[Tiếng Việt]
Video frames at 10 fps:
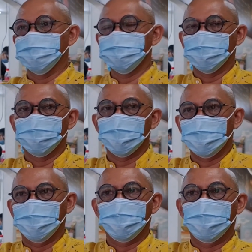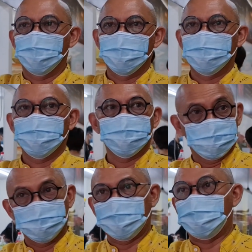tưởng thì cũng rất là
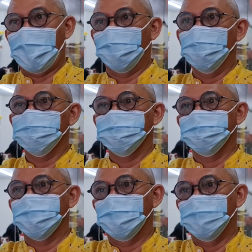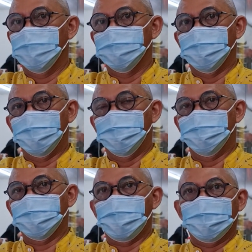táo bạo luôn. Mình
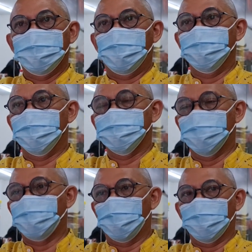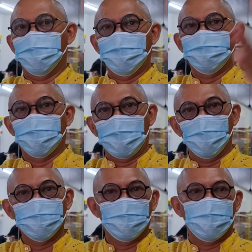các bạn chỉ nói thuyết phục Color Man một
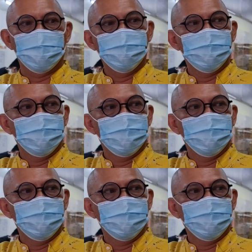câu thôi là